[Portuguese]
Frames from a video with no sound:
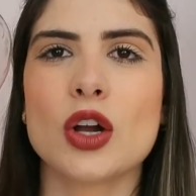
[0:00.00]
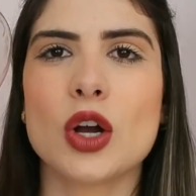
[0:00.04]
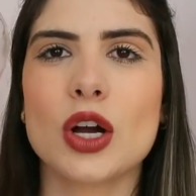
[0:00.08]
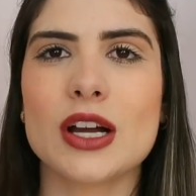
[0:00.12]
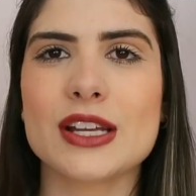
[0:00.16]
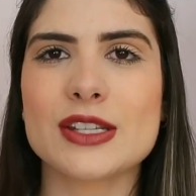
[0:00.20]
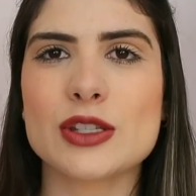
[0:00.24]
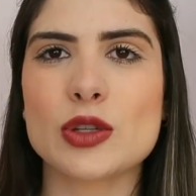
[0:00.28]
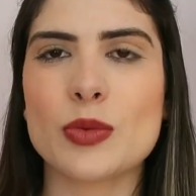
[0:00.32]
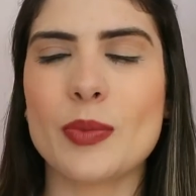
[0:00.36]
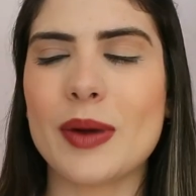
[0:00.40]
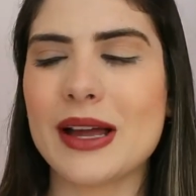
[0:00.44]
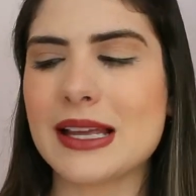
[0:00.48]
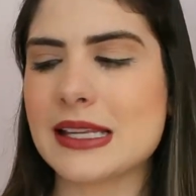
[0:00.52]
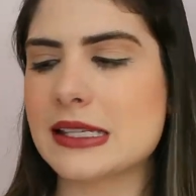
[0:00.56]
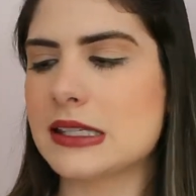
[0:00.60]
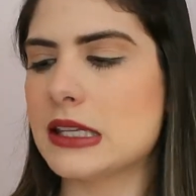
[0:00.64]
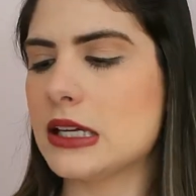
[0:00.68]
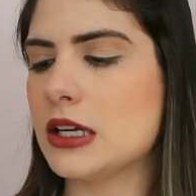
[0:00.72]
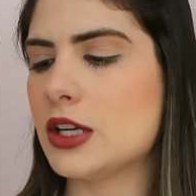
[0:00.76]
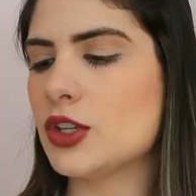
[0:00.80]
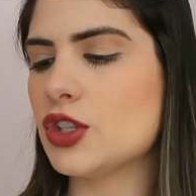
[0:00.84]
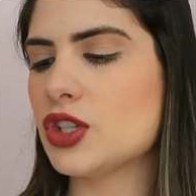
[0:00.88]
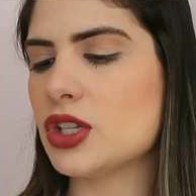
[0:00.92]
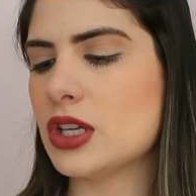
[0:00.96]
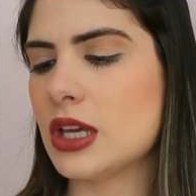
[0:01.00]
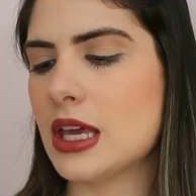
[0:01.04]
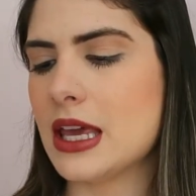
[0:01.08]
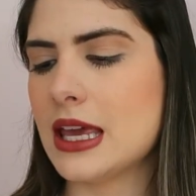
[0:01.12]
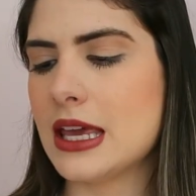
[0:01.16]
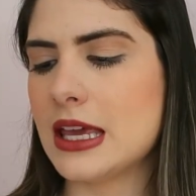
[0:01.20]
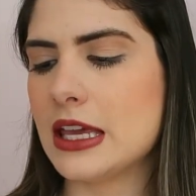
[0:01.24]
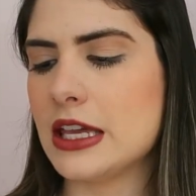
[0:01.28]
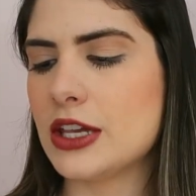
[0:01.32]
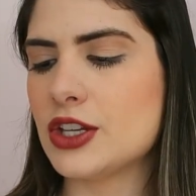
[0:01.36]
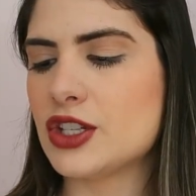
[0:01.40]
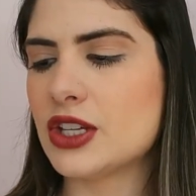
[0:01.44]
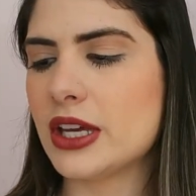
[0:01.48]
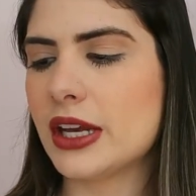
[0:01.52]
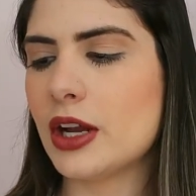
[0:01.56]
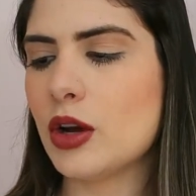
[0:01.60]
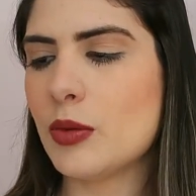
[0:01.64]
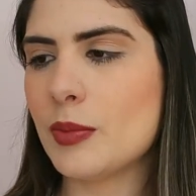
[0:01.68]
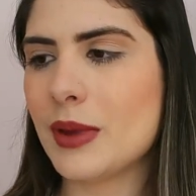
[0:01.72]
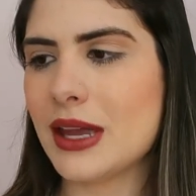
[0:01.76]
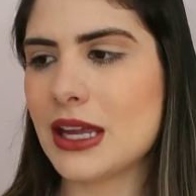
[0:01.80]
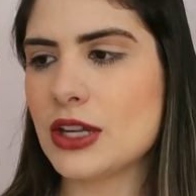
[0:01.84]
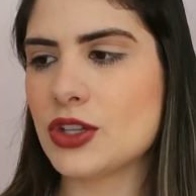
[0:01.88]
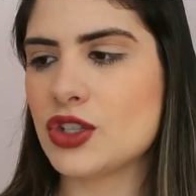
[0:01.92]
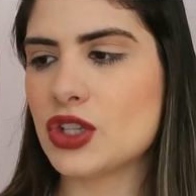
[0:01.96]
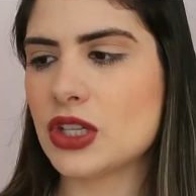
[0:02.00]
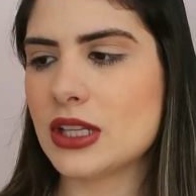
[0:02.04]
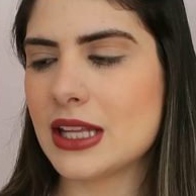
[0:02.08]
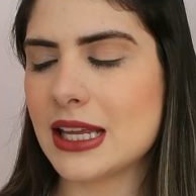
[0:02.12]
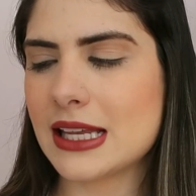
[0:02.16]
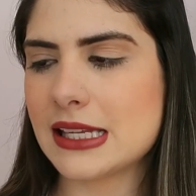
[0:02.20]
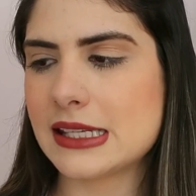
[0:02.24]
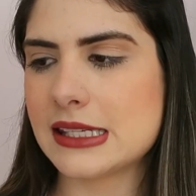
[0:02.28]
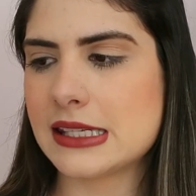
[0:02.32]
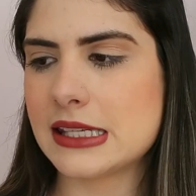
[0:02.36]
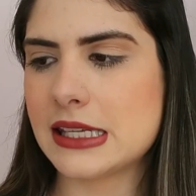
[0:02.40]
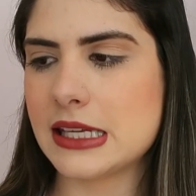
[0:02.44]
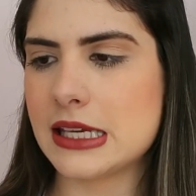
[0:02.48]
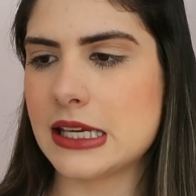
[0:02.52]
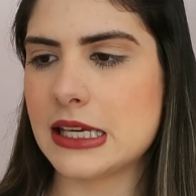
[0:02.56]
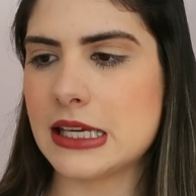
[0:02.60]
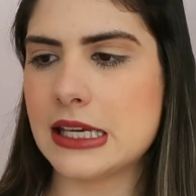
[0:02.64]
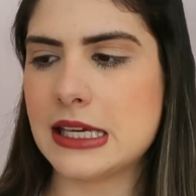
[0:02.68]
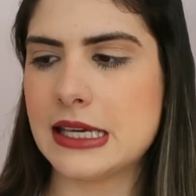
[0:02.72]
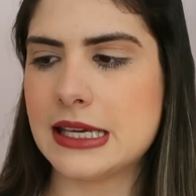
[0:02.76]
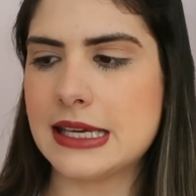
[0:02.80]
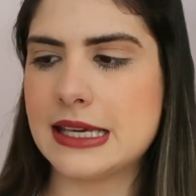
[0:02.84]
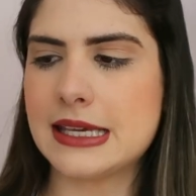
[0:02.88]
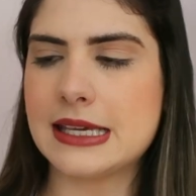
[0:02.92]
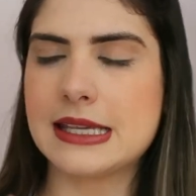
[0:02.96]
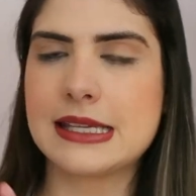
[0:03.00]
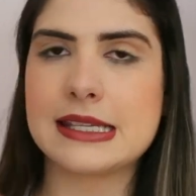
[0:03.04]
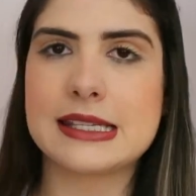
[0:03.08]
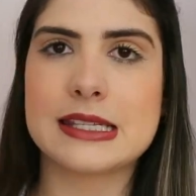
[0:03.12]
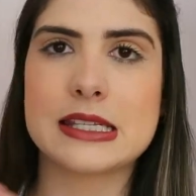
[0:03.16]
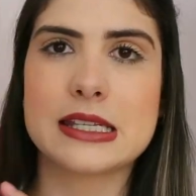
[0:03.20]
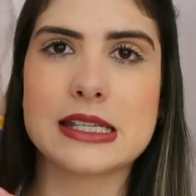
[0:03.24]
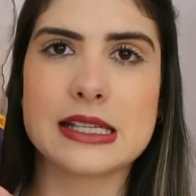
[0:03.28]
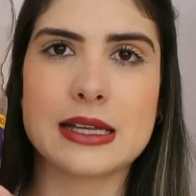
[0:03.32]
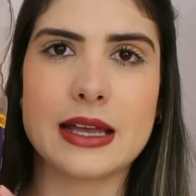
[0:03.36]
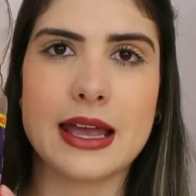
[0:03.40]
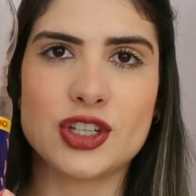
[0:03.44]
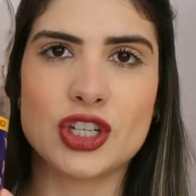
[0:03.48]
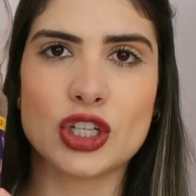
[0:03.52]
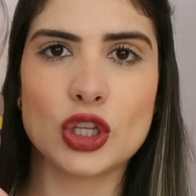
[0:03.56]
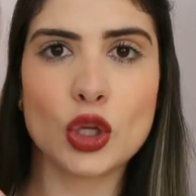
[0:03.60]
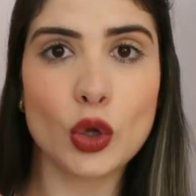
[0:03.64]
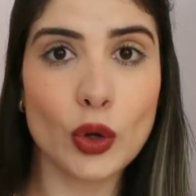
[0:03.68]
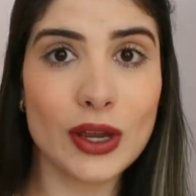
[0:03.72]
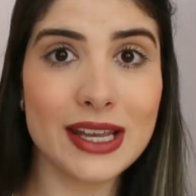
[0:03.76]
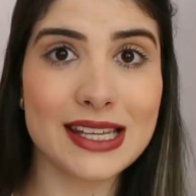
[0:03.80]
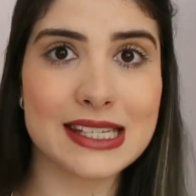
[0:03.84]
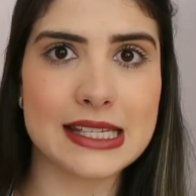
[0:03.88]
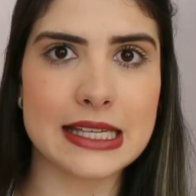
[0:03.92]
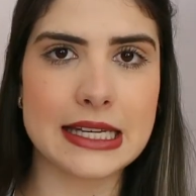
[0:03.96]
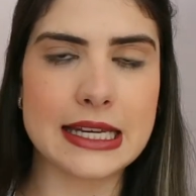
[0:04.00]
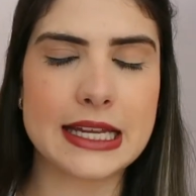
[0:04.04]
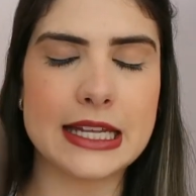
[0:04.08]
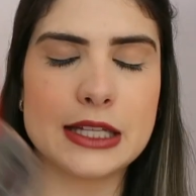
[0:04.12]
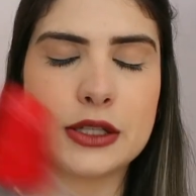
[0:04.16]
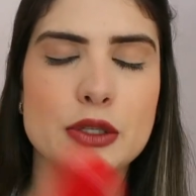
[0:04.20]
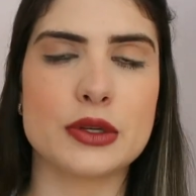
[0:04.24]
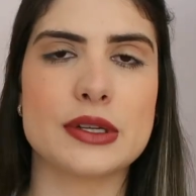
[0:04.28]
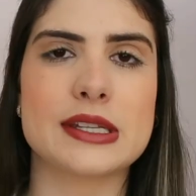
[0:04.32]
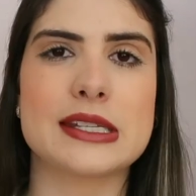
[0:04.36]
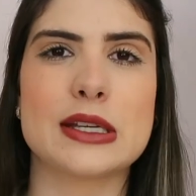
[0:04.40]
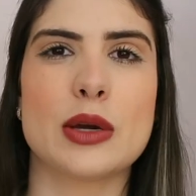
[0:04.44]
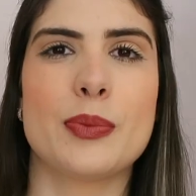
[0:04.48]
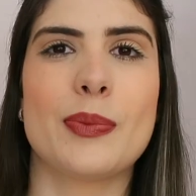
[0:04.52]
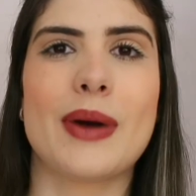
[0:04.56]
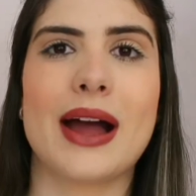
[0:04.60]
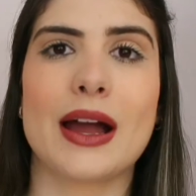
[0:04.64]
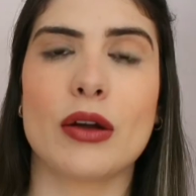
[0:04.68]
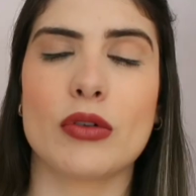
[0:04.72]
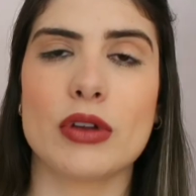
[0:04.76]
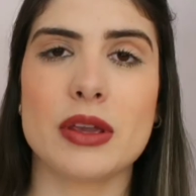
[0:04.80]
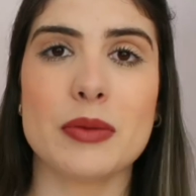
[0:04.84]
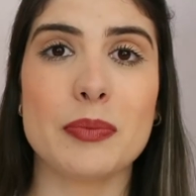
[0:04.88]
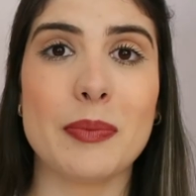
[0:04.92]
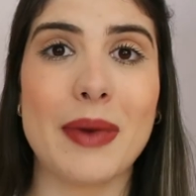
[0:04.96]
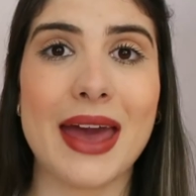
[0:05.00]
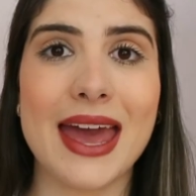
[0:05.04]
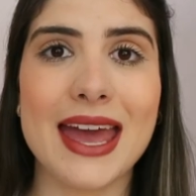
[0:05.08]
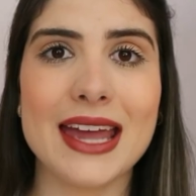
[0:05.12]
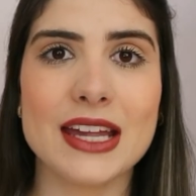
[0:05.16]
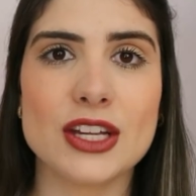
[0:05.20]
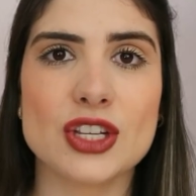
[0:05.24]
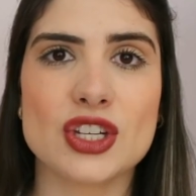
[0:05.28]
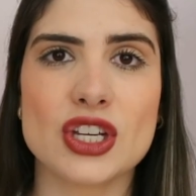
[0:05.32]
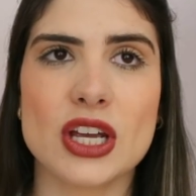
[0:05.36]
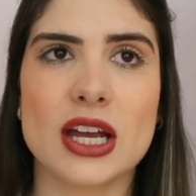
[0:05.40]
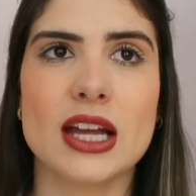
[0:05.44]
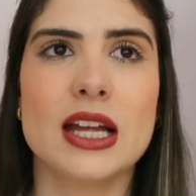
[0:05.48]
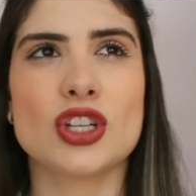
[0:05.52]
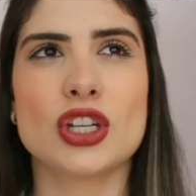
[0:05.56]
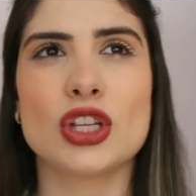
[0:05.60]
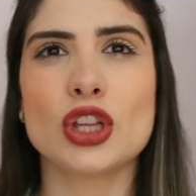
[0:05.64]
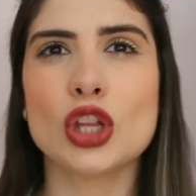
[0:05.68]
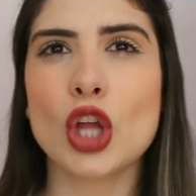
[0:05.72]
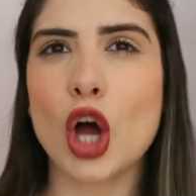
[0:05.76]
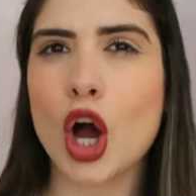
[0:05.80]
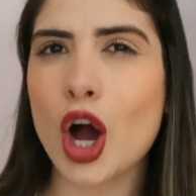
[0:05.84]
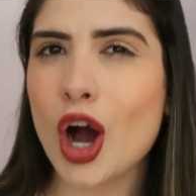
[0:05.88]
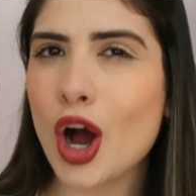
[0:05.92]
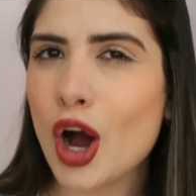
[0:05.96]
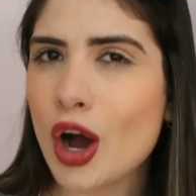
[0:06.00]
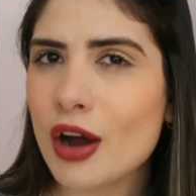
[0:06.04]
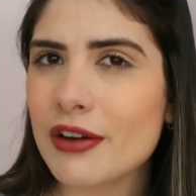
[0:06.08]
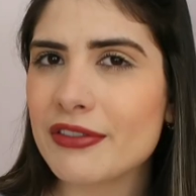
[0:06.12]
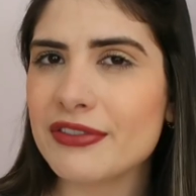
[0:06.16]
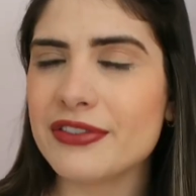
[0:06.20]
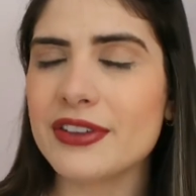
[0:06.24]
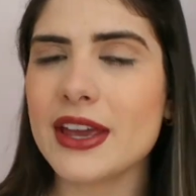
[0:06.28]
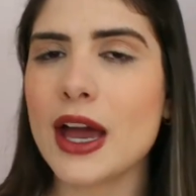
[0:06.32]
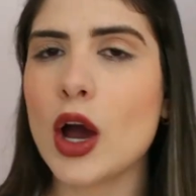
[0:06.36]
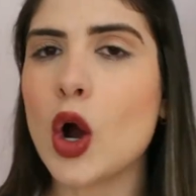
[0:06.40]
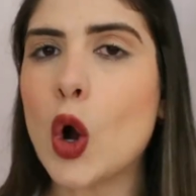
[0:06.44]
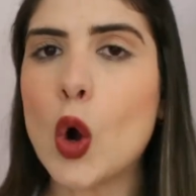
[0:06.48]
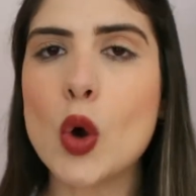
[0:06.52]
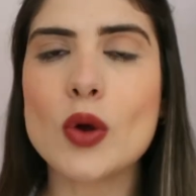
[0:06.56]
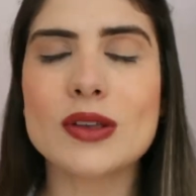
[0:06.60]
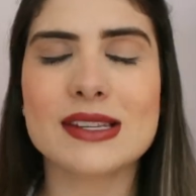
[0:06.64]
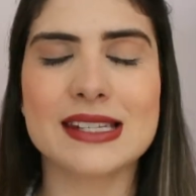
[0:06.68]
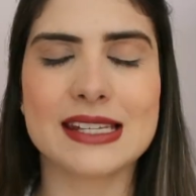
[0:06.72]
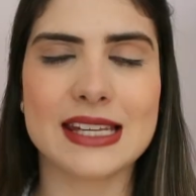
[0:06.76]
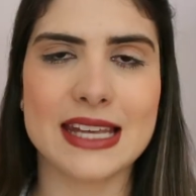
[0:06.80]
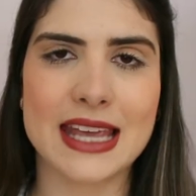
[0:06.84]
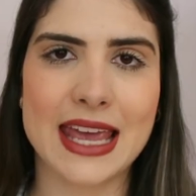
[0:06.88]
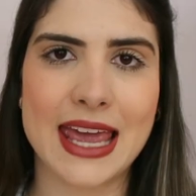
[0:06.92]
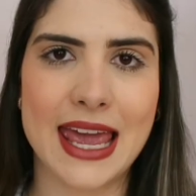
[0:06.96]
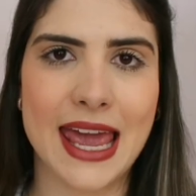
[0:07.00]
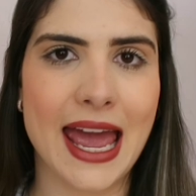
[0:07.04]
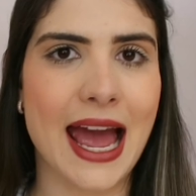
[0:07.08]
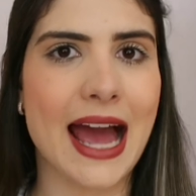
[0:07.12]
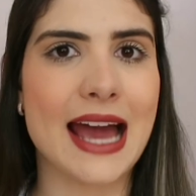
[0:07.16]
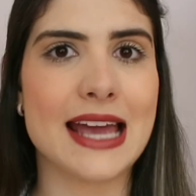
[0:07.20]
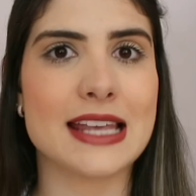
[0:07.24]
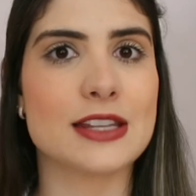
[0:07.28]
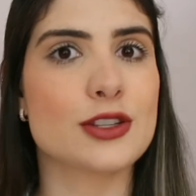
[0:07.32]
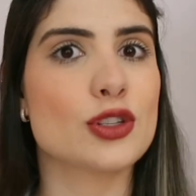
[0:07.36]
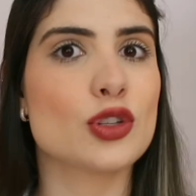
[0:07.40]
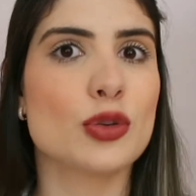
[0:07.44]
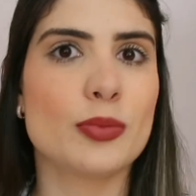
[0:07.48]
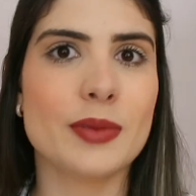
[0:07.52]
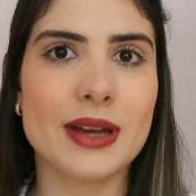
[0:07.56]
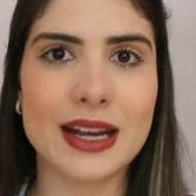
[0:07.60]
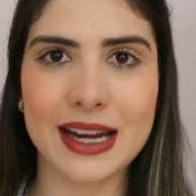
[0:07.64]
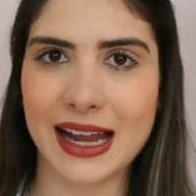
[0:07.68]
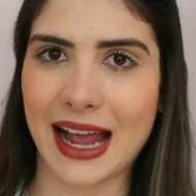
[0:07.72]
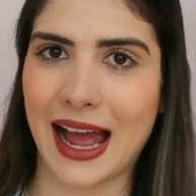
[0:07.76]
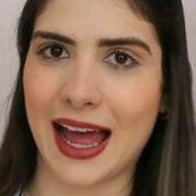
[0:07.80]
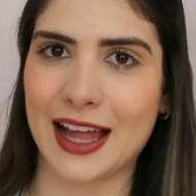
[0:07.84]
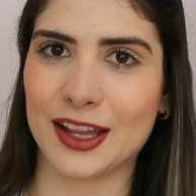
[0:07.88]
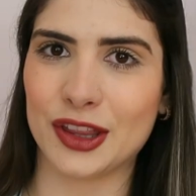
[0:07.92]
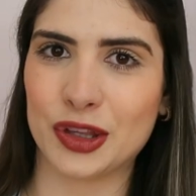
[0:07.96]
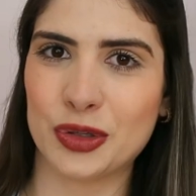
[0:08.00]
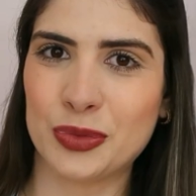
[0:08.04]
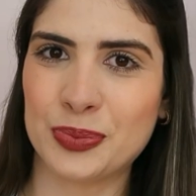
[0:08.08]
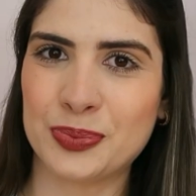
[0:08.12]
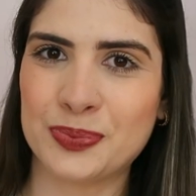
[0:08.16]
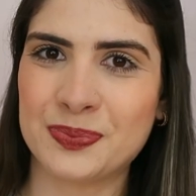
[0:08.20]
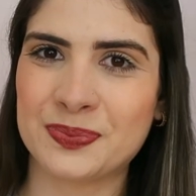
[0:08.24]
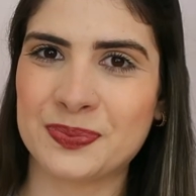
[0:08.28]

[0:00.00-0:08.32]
gosto bastante e geralmente nesses de 2 litros eu pago em média de 9 a 11 reais no mercado.